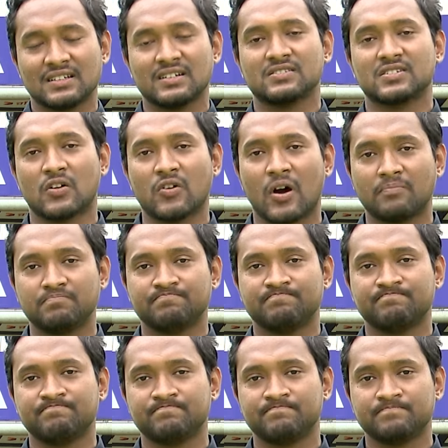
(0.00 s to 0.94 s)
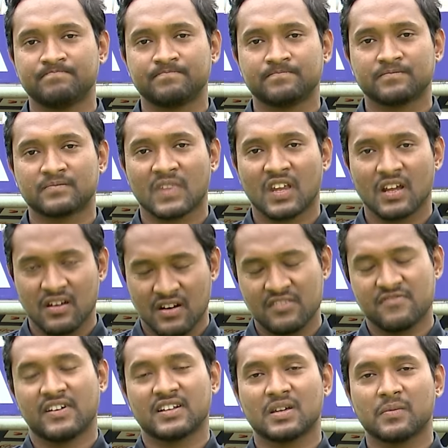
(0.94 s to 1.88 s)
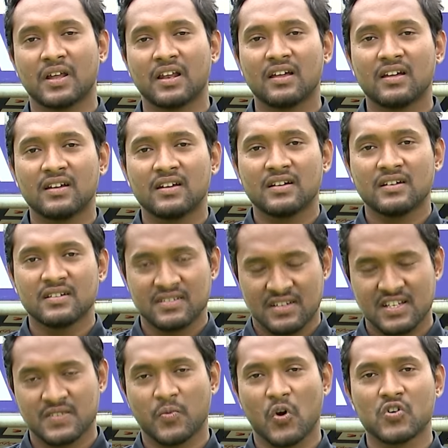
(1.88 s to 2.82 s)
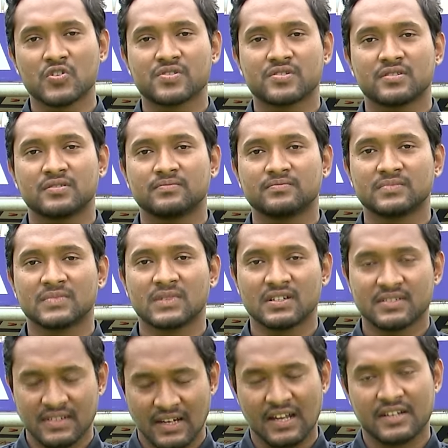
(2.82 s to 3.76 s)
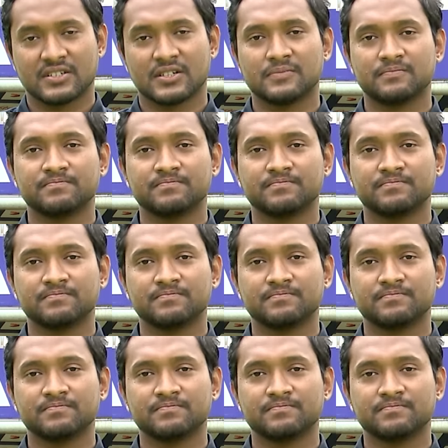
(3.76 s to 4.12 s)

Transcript: তাদের চাওয়া রিফাত এমিল টি স্পোর্টস সিলেট